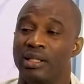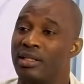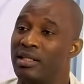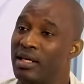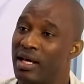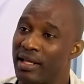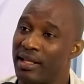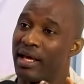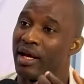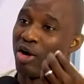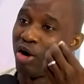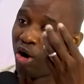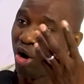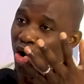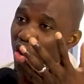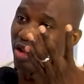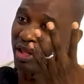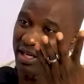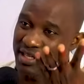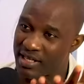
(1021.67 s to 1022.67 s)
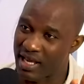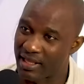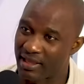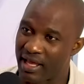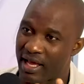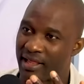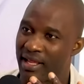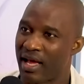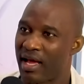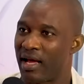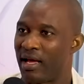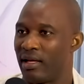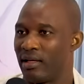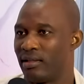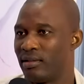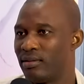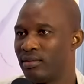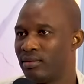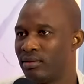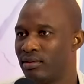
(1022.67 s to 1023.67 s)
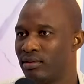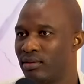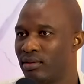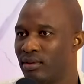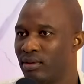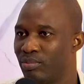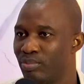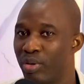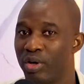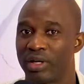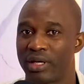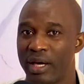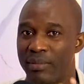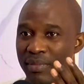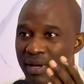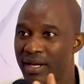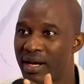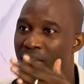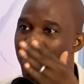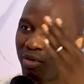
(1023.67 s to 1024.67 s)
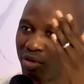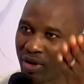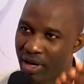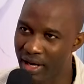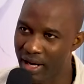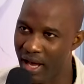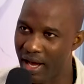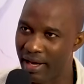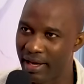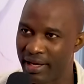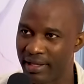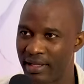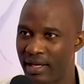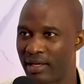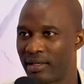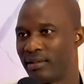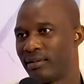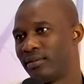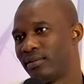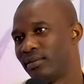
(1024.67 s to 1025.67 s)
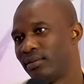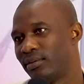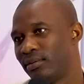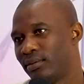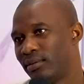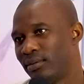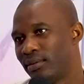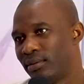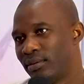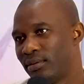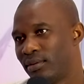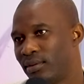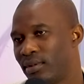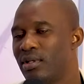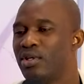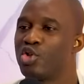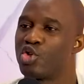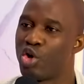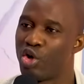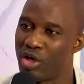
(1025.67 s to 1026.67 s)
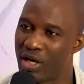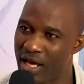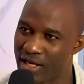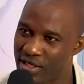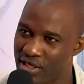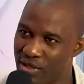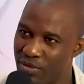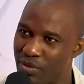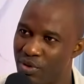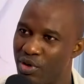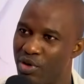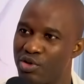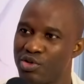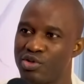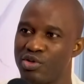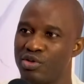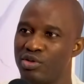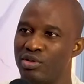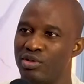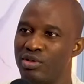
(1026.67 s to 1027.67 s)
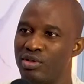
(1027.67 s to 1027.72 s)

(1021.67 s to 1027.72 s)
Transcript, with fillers: Tienen ojo de Satanás. Porque mira, mujeres ajenas. Sí, son lasciviosos. Son lasciviosos.